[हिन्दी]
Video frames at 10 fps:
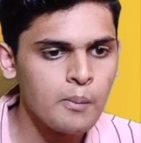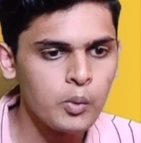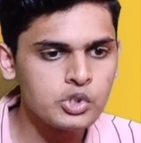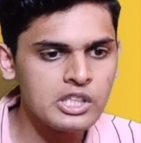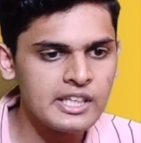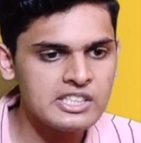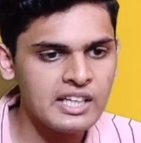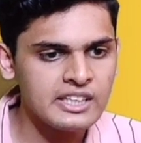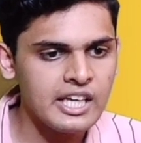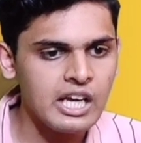पूछ लिए
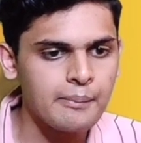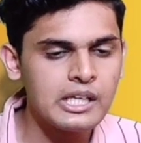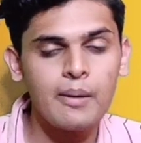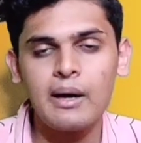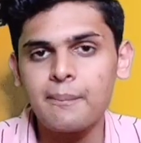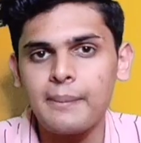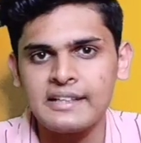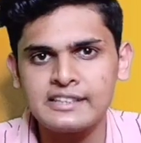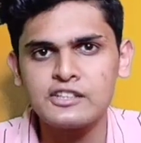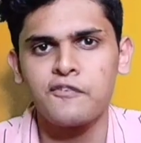जाते हैं कभी कभार
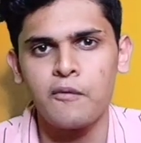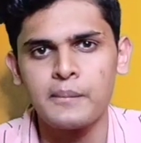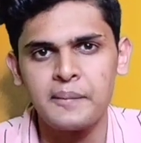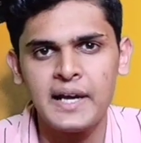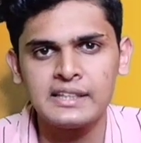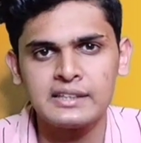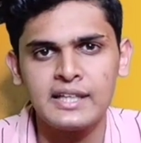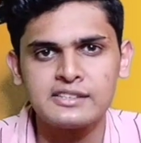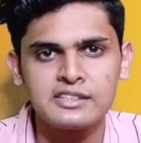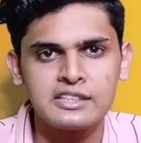पैसेज फॉर्म में भी आ जाता
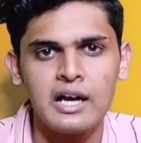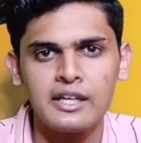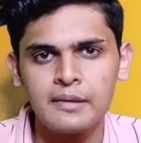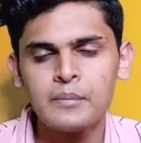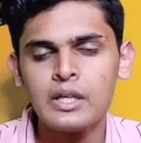है जिसका कि